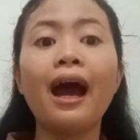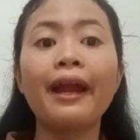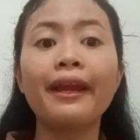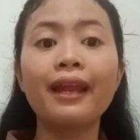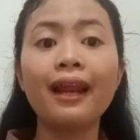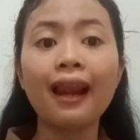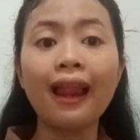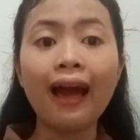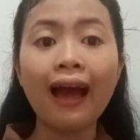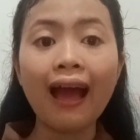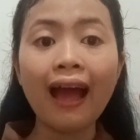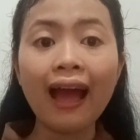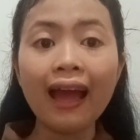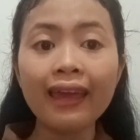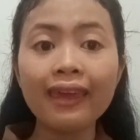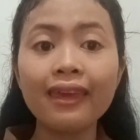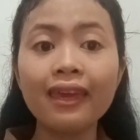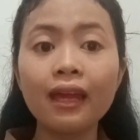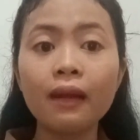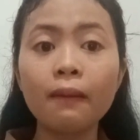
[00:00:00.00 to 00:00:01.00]
adalah
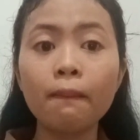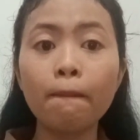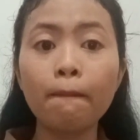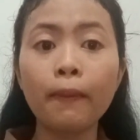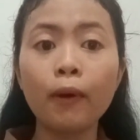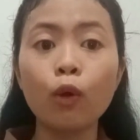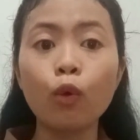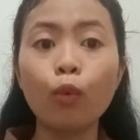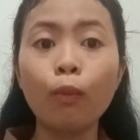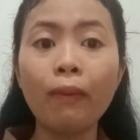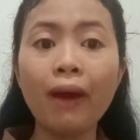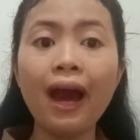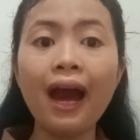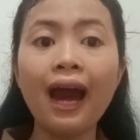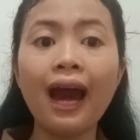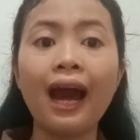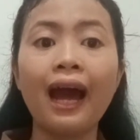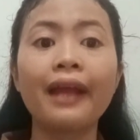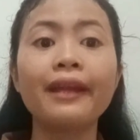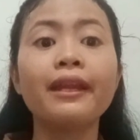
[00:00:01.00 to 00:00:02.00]
agen
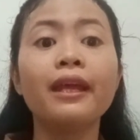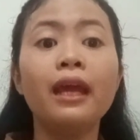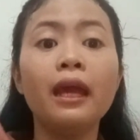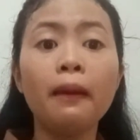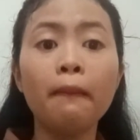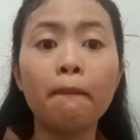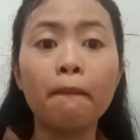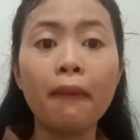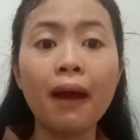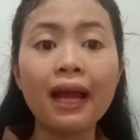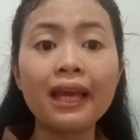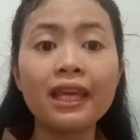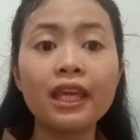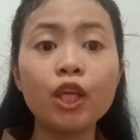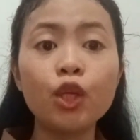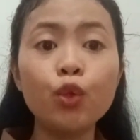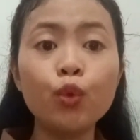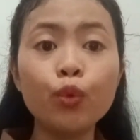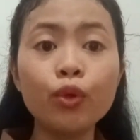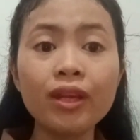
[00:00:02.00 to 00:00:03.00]
perubahan
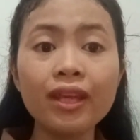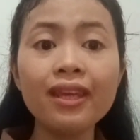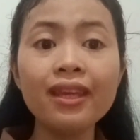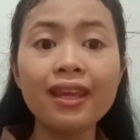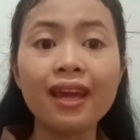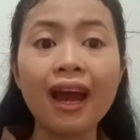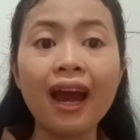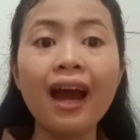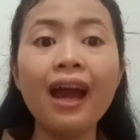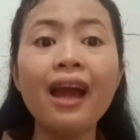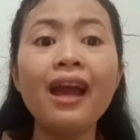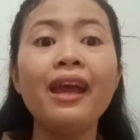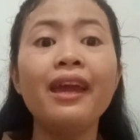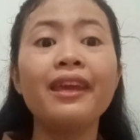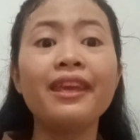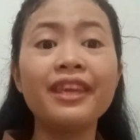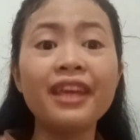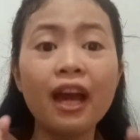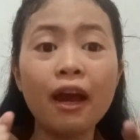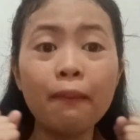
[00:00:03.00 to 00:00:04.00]
bagi dunia
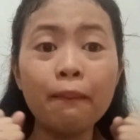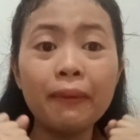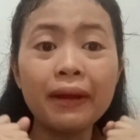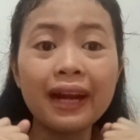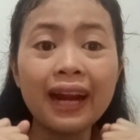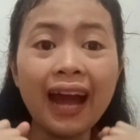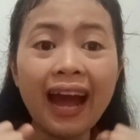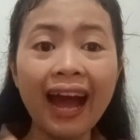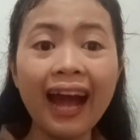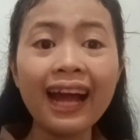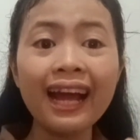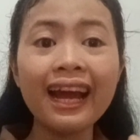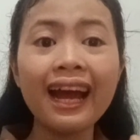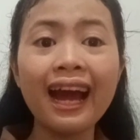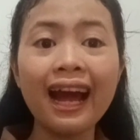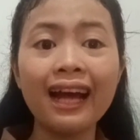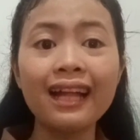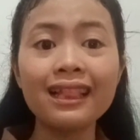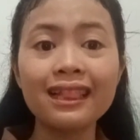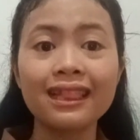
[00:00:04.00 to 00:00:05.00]
yang berhak
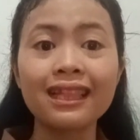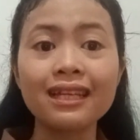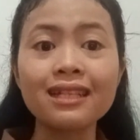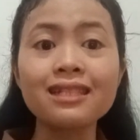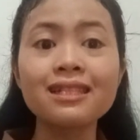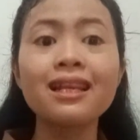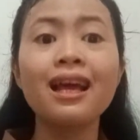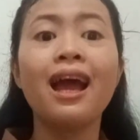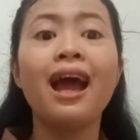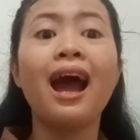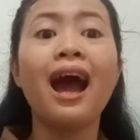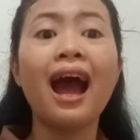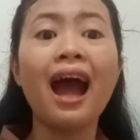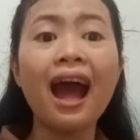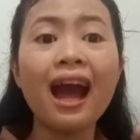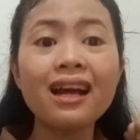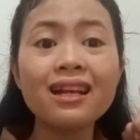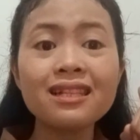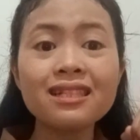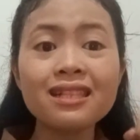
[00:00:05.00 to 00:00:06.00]
atas
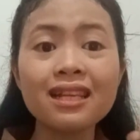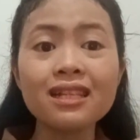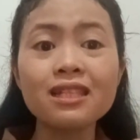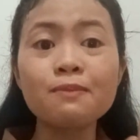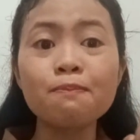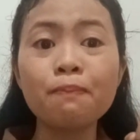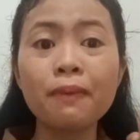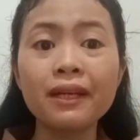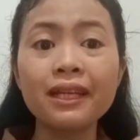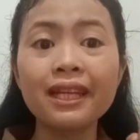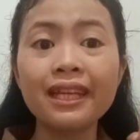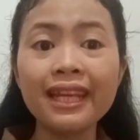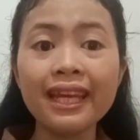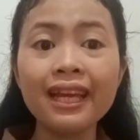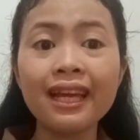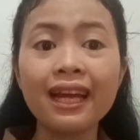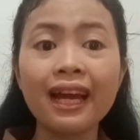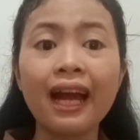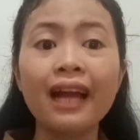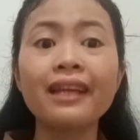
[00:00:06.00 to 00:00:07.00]
akses
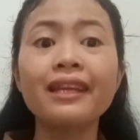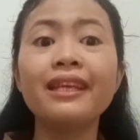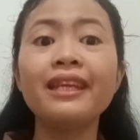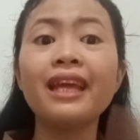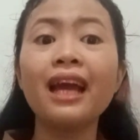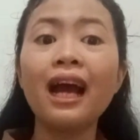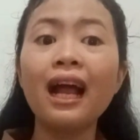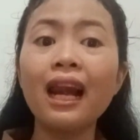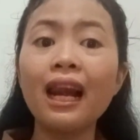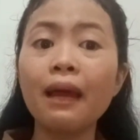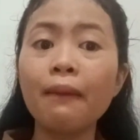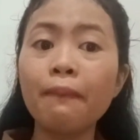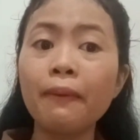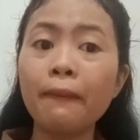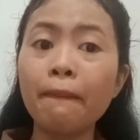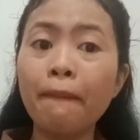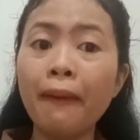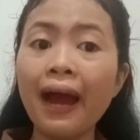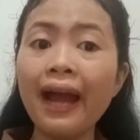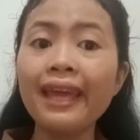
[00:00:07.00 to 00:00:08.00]
pendidikan yang
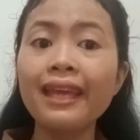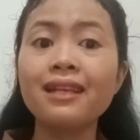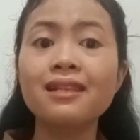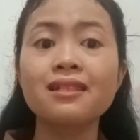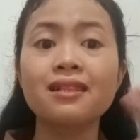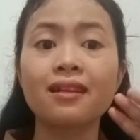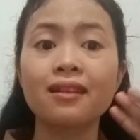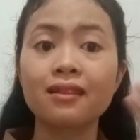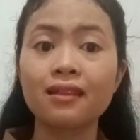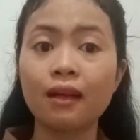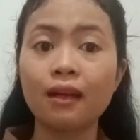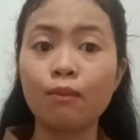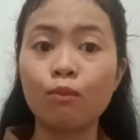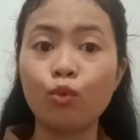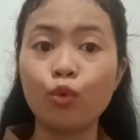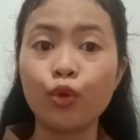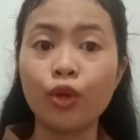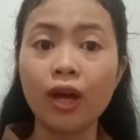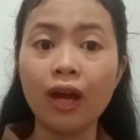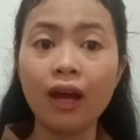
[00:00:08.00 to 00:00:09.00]
lebih baik serta
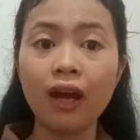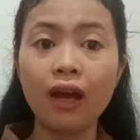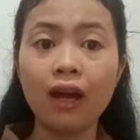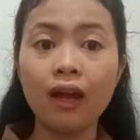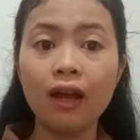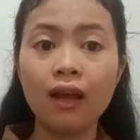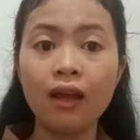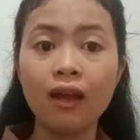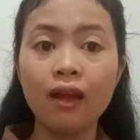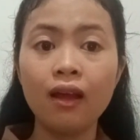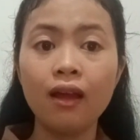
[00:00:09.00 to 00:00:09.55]
mudah?